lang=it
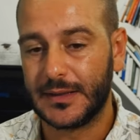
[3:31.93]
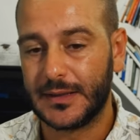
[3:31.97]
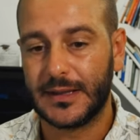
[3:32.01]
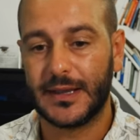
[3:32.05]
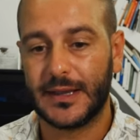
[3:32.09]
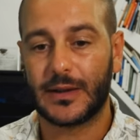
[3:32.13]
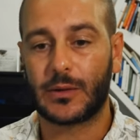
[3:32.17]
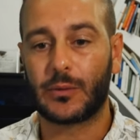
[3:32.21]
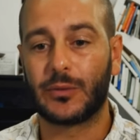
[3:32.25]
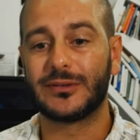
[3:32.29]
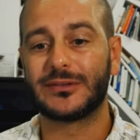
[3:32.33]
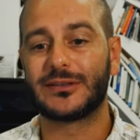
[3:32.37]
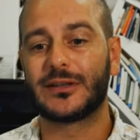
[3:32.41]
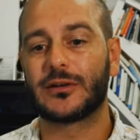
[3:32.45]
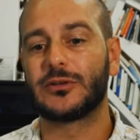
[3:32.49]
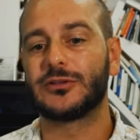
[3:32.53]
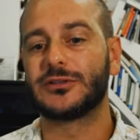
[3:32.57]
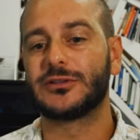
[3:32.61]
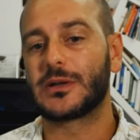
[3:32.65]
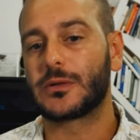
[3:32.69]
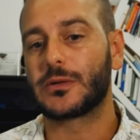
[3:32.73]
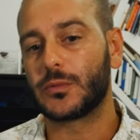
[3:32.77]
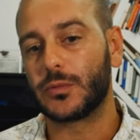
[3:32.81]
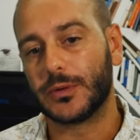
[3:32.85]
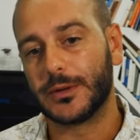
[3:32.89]
E questa
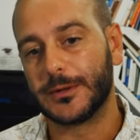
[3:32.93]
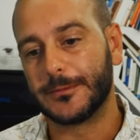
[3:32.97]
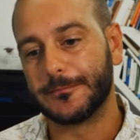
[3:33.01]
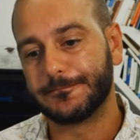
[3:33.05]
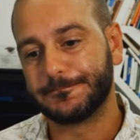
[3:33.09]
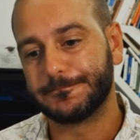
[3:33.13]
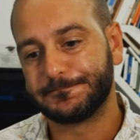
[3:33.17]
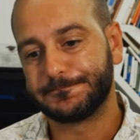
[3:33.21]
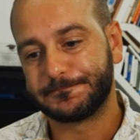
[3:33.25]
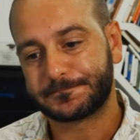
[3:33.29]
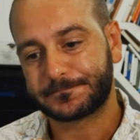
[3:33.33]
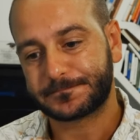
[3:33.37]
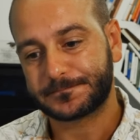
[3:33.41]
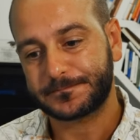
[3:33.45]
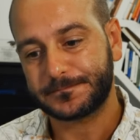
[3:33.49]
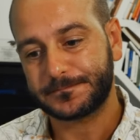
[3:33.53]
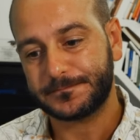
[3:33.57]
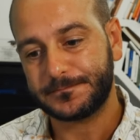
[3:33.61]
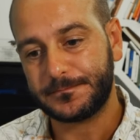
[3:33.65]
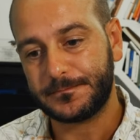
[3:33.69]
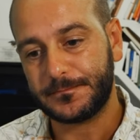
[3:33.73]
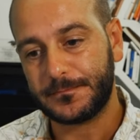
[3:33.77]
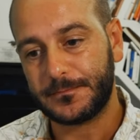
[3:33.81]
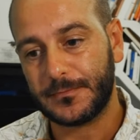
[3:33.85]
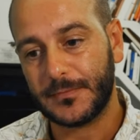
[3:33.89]
cosa qui
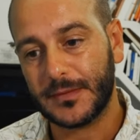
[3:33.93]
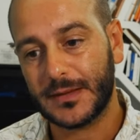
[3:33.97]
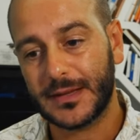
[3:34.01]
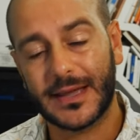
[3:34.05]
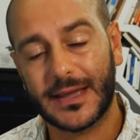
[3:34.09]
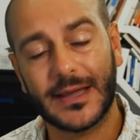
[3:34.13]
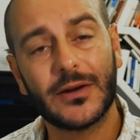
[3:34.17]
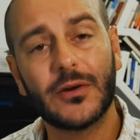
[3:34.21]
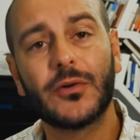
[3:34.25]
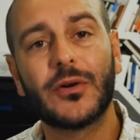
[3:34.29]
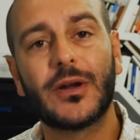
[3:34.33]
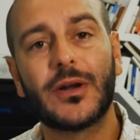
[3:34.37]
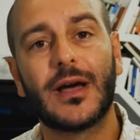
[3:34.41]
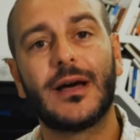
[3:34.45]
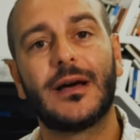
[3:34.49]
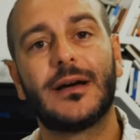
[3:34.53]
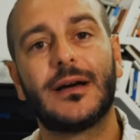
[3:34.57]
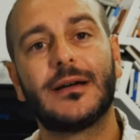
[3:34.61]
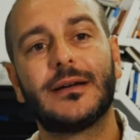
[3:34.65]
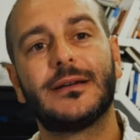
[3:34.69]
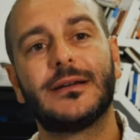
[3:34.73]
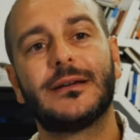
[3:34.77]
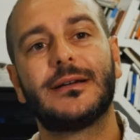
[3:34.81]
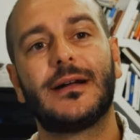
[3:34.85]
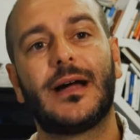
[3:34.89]
che non ha
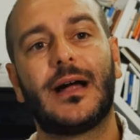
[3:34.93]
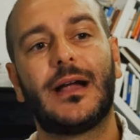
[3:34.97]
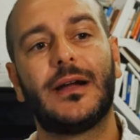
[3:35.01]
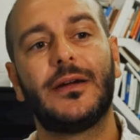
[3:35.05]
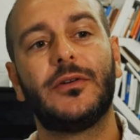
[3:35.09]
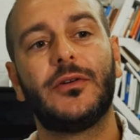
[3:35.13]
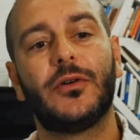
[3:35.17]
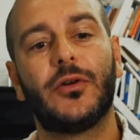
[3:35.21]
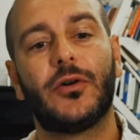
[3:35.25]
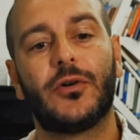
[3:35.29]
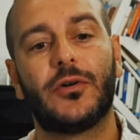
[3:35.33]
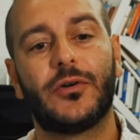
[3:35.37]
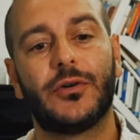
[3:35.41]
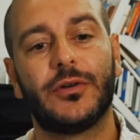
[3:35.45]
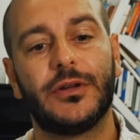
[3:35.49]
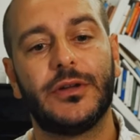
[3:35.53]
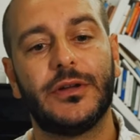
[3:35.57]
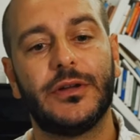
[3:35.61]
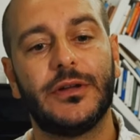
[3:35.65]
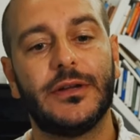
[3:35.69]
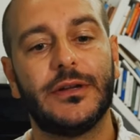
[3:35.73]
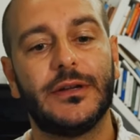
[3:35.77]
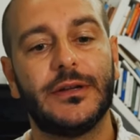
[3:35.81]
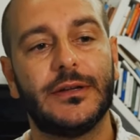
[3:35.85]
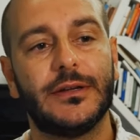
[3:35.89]
a
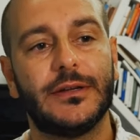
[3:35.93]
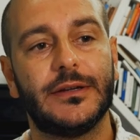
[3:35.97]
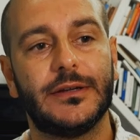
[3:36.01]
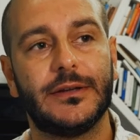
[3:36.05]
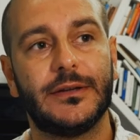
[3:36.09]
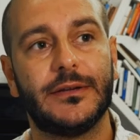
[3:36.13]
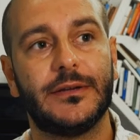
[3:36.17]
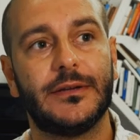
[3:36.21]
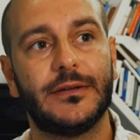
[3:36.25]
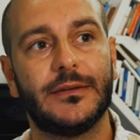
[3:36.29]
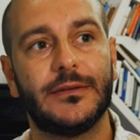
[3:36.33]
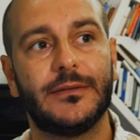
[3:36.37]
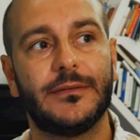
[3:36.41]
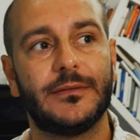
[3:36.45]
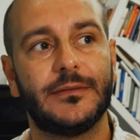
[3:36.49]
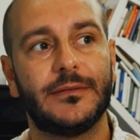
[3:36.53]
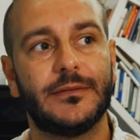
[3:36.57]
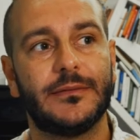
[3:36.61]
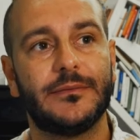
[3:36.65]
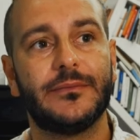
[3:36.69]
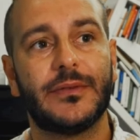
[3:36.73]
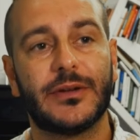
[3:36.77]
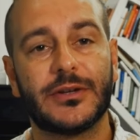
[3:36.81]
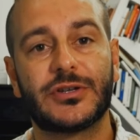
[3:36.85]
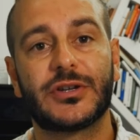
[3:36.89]
noi
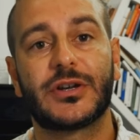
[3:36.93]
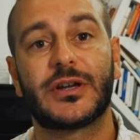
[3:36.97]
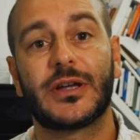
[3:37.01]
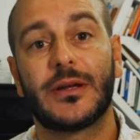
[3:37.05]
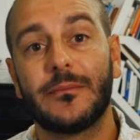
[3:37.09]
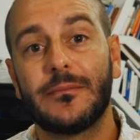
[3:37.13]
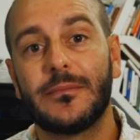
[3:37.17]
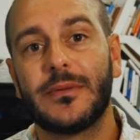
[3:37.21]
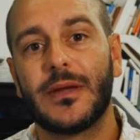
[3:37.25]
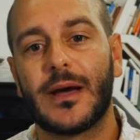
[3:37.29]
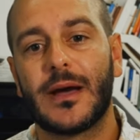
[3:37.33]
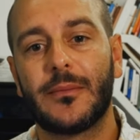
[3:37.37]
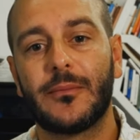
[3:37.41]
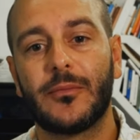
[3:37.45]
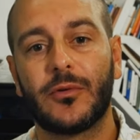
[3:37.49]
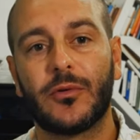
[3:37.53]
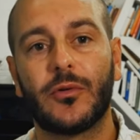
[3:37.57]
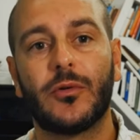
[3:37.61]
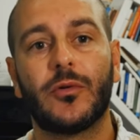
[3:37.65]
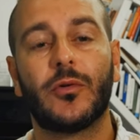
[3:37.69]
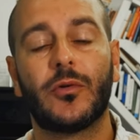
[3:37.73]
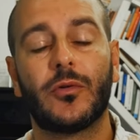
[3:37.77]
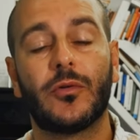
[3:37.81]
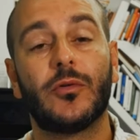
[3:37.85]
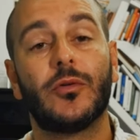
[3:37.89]
invece che
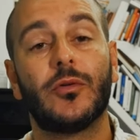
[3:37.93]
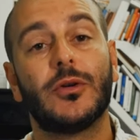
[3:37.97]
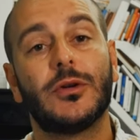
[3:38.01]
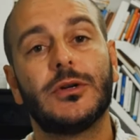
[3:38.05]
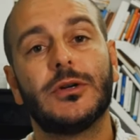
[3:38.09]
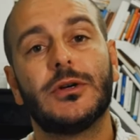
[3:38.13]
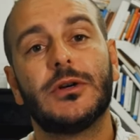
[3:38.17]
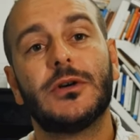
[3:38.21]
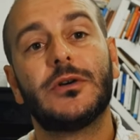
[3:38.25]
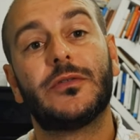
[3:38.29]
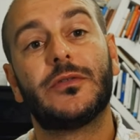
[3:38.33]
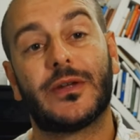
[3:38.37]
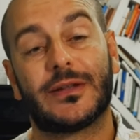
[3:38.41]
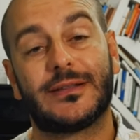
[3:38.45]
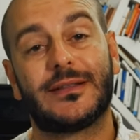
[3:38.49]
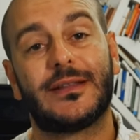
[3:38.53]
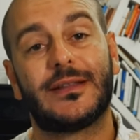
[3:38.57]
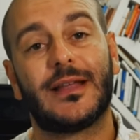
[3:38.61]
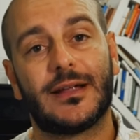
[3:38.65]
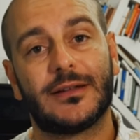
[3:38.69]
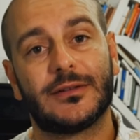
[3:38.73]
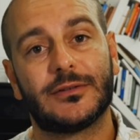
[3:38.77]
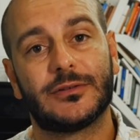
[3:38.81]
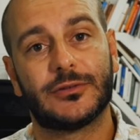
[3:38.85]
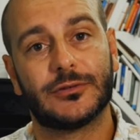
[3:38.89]
abbiamo fa
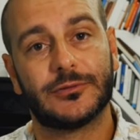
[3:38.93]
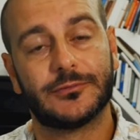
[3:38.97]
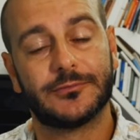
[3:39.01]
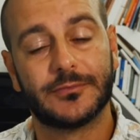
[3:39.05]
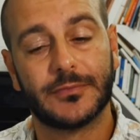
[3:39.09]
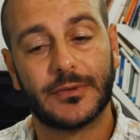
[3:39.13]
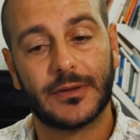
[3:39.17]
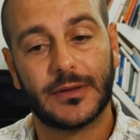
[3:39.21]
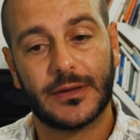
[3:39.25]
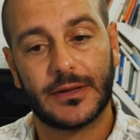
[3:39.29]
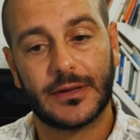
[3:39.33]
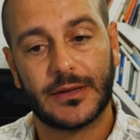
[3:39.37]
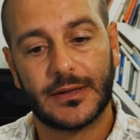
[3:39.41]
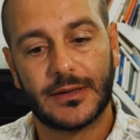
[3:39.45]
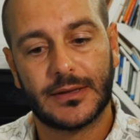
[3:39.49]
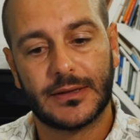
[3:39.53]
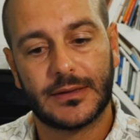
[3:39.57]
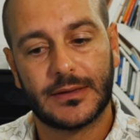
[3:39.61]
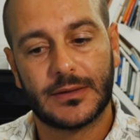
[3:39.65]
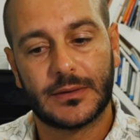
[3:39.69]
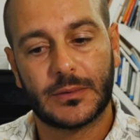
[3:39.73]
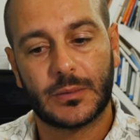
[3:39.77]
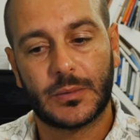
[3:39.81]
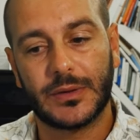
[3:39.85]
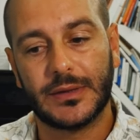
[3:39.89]
tanto.
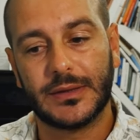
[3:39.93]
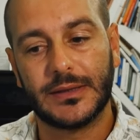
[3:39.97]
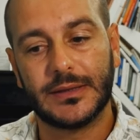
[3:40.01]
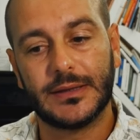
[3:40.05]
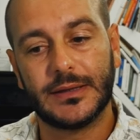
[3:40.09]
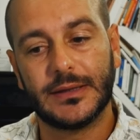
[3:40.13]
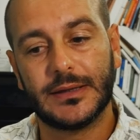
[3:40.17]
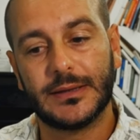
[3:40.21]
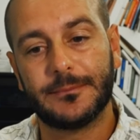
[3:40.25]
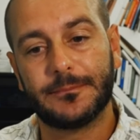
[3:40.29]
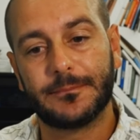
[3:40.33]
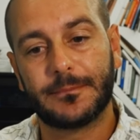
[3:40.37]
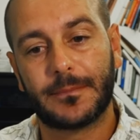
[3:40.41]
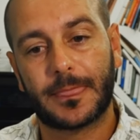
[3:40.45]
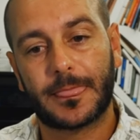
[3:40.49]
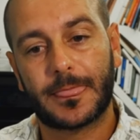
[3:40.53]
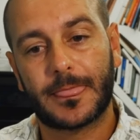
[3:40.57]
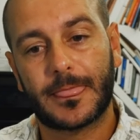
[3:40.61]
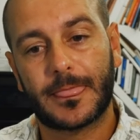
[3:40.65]
Quindi